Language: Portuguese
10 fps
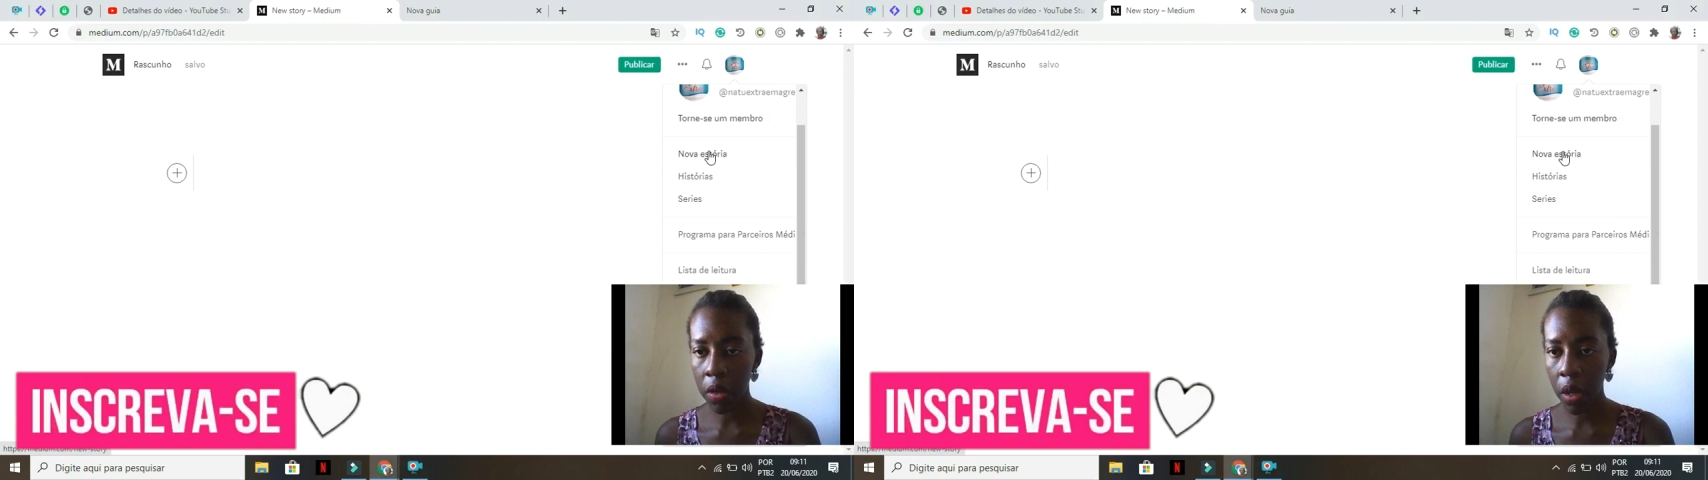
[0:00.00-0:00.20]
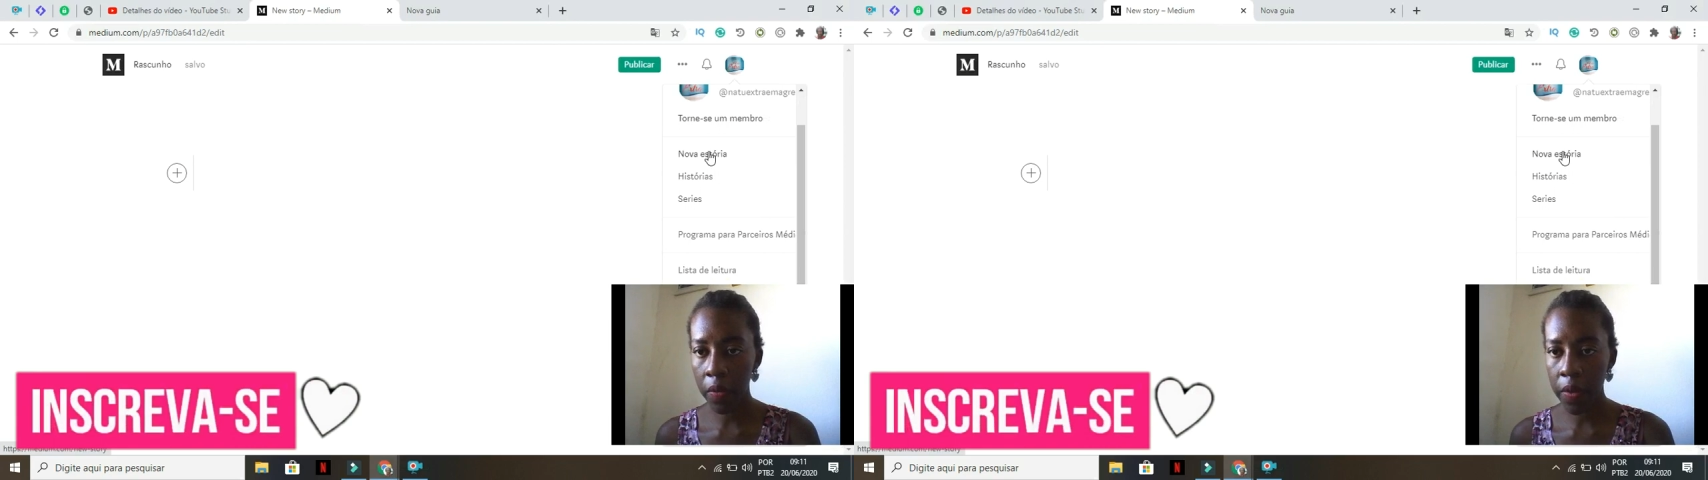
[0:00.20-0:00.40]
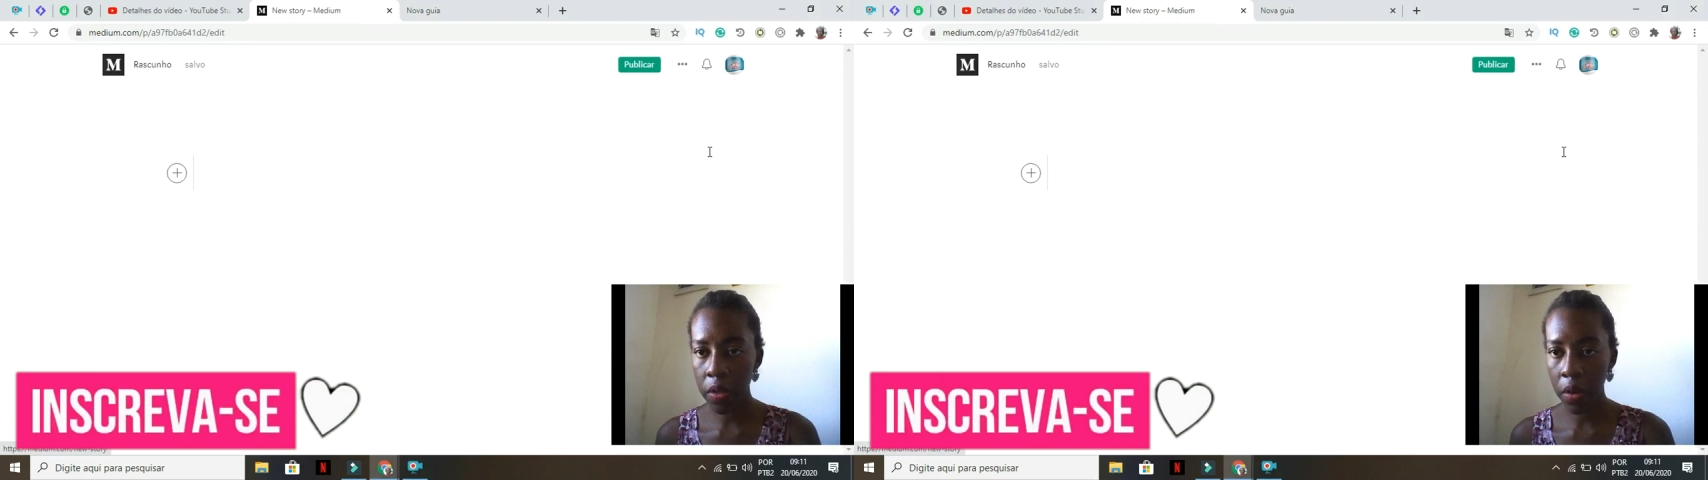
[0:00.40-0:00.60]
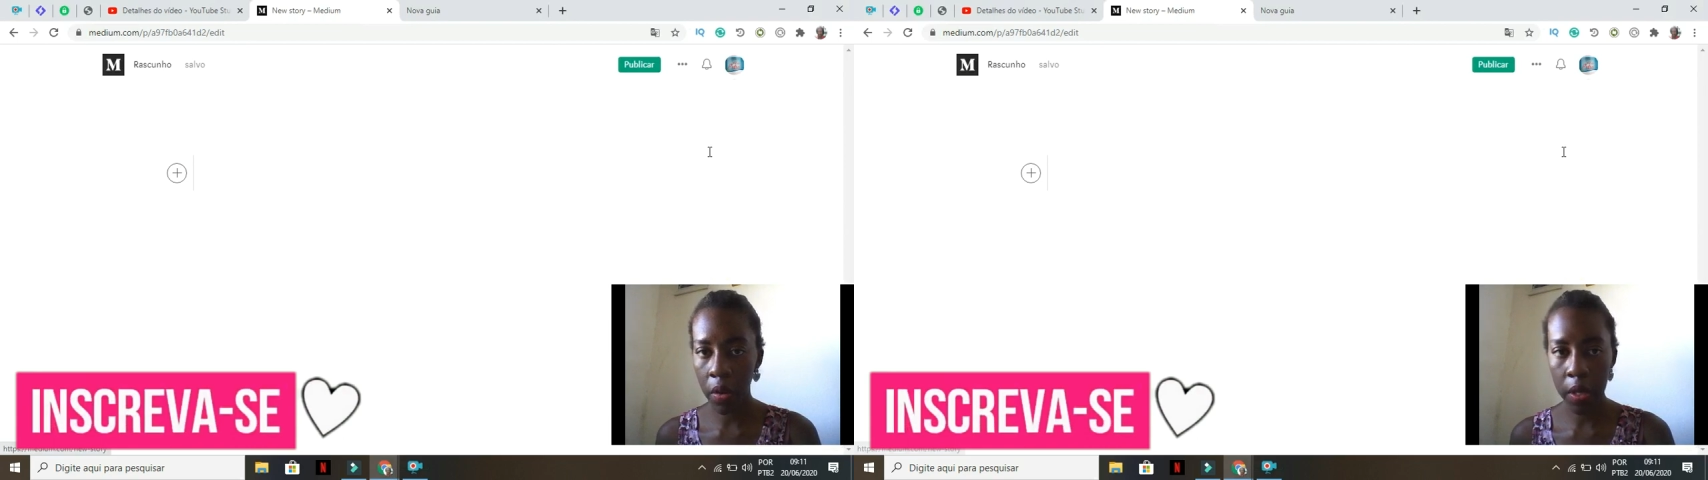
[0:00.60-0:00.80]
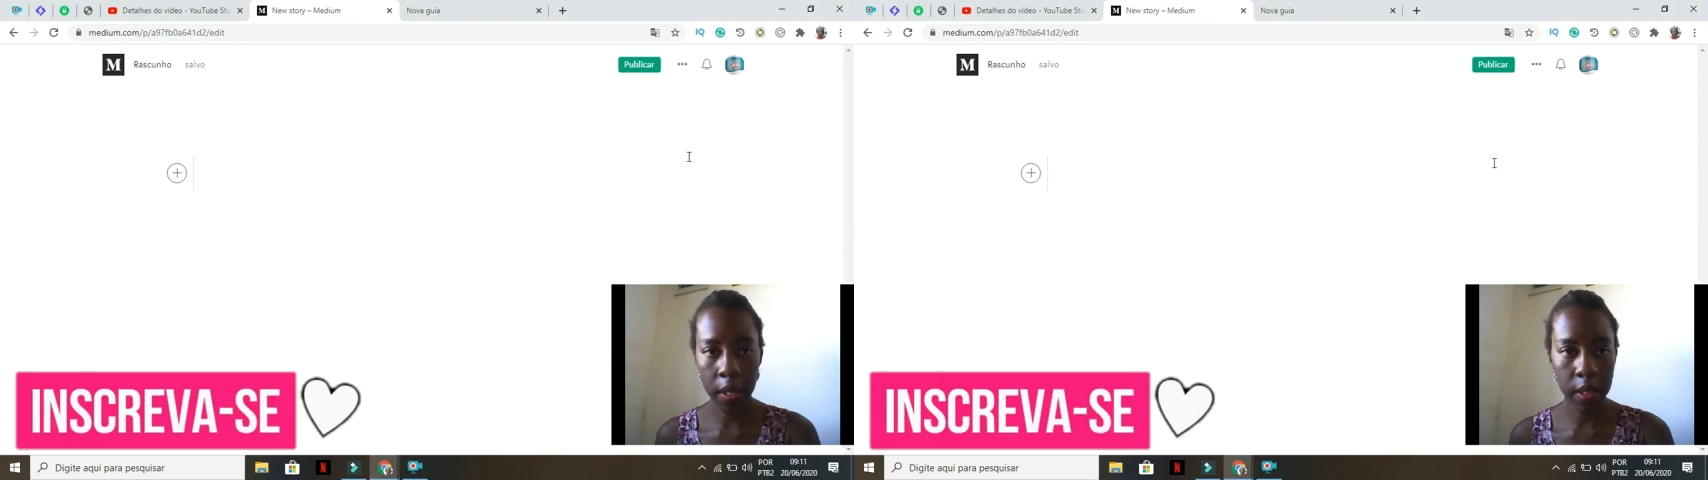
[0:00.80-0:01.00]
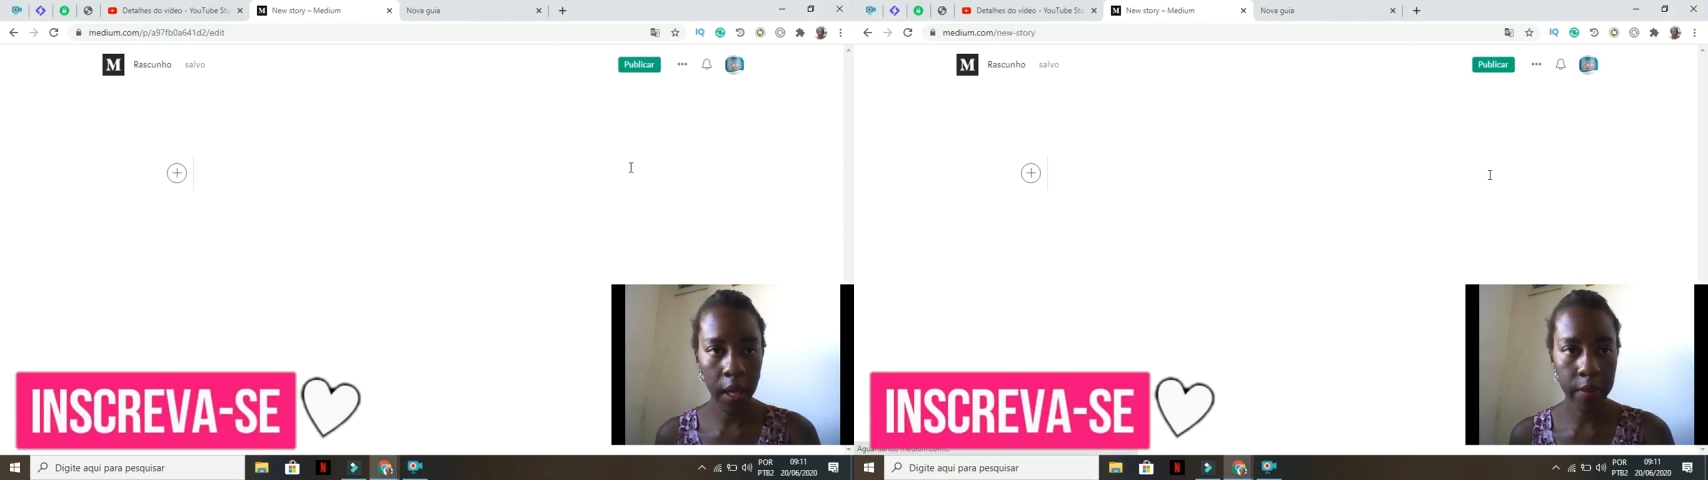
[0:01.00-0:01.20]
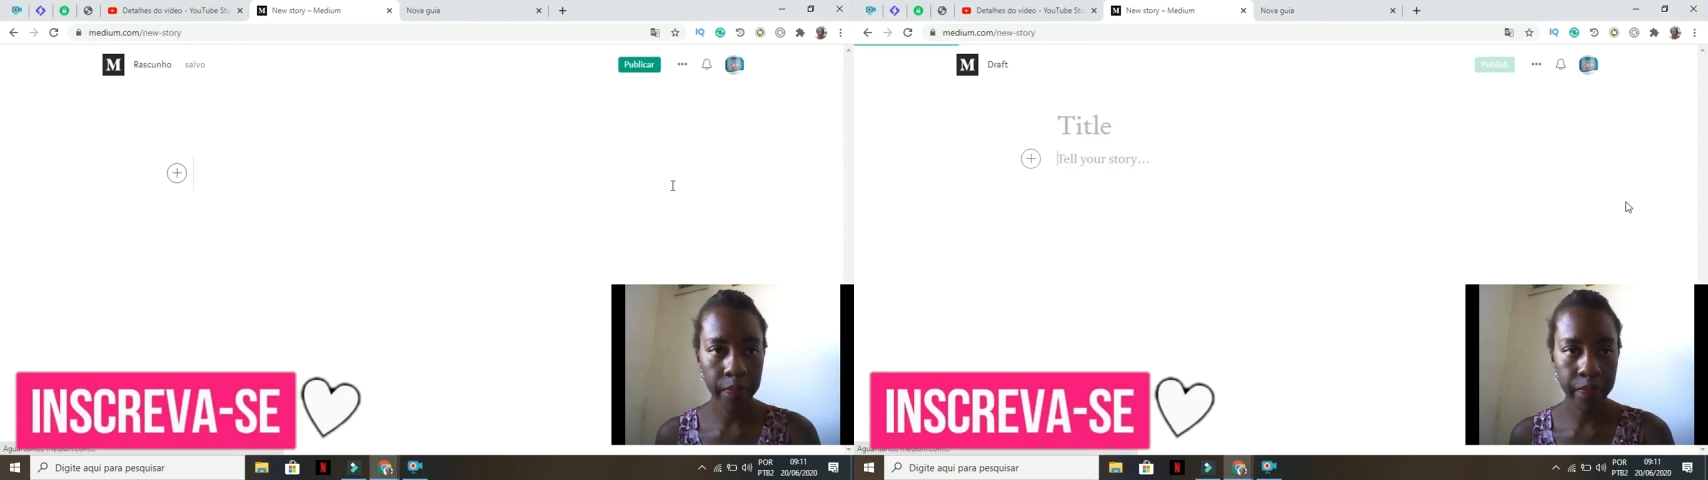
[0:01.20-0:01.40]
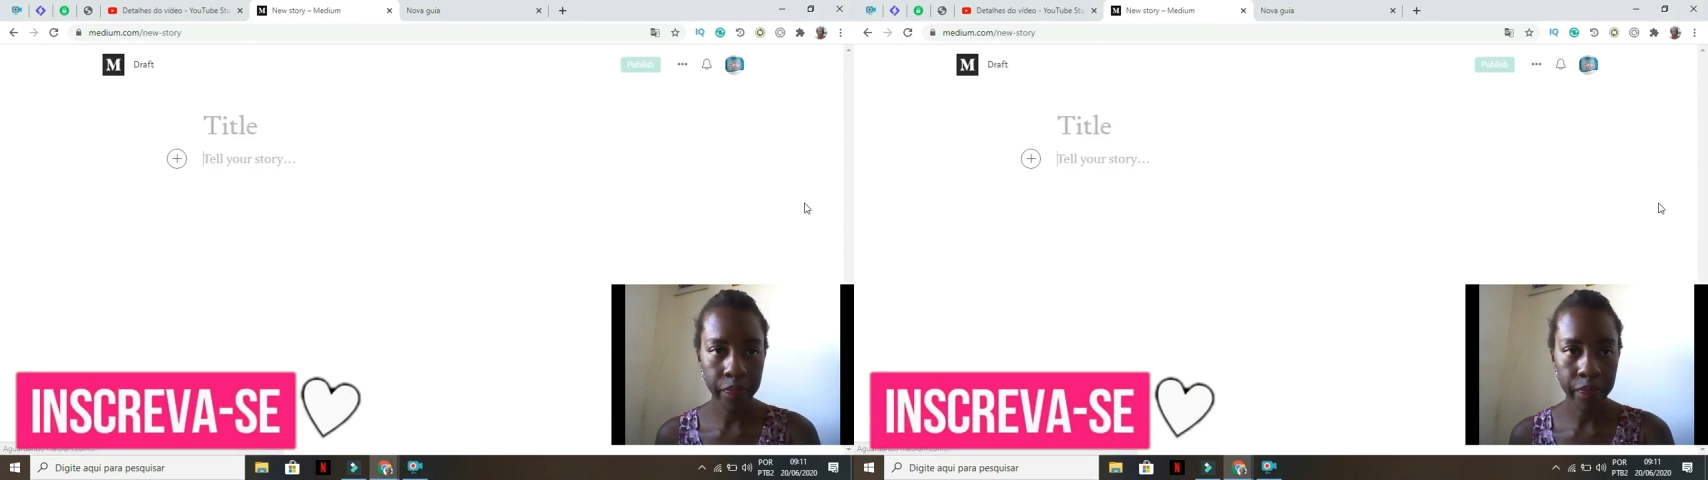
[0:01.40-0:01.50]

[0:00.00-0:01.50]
nova história, tá?